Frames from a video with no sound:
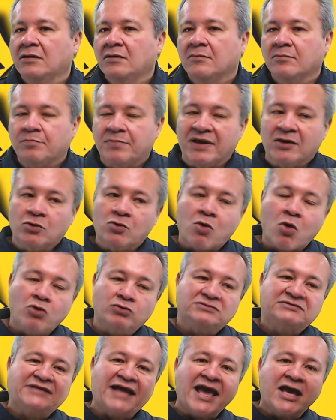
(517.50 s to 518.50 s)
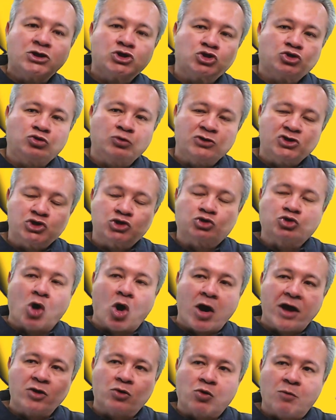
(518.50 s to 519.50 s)
pelo contexto
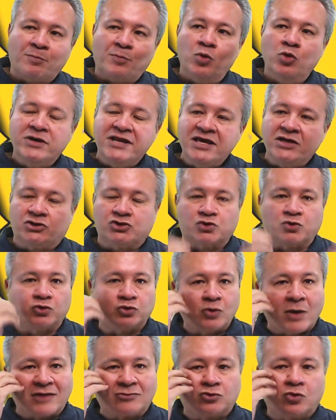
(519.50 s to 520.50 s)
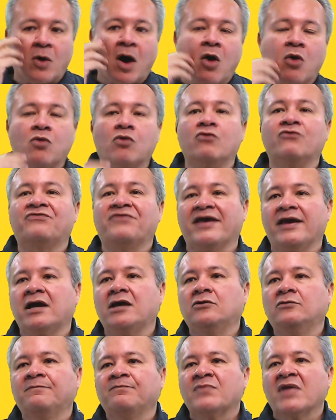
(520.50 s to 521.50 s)
histórico político do atual
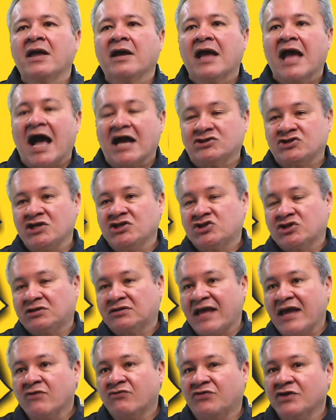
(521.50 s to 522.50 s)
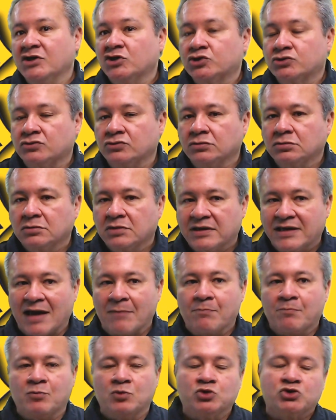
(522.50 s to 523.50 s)
governo, a gente tem visto que a,
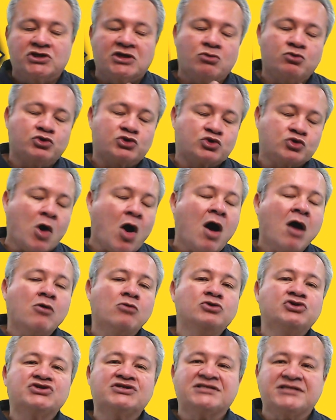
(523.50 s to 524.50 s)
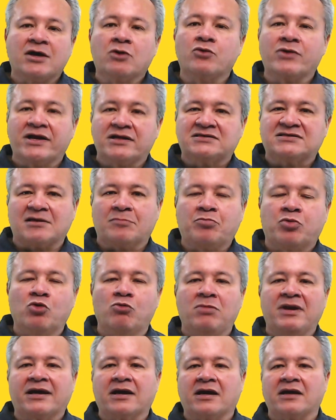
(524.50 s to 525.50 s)
os, os, órgãos de segurança
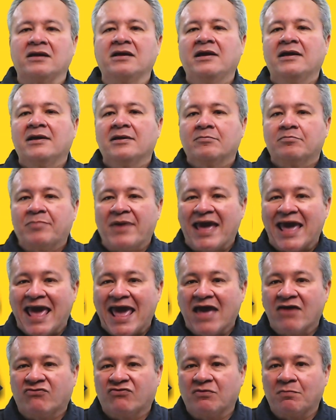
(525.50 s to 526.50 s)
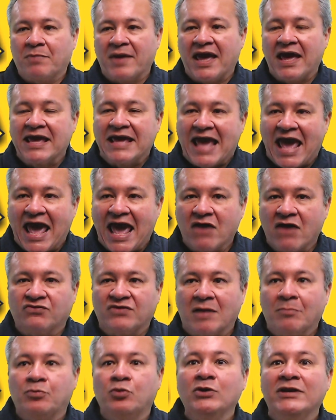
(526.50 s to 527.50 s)
pública, PF, PRF,
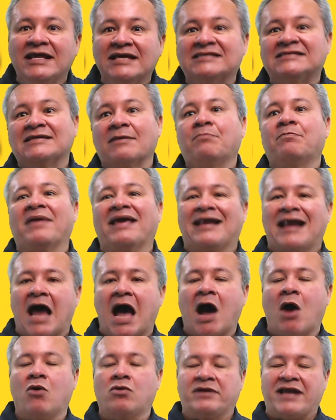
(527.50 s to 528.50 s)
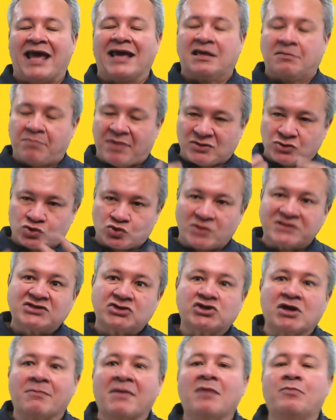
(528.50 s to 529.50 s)
a Polícia Penal, né, que passou a se
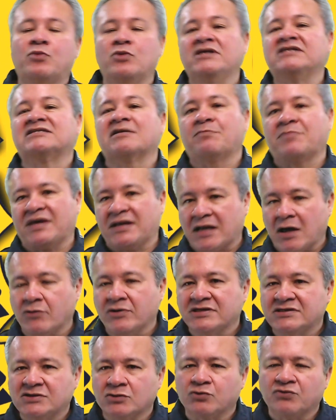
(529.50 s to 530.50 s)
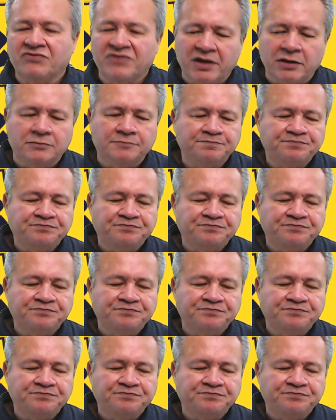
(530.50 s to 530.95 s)
chamar Polícia Penal nesse governo,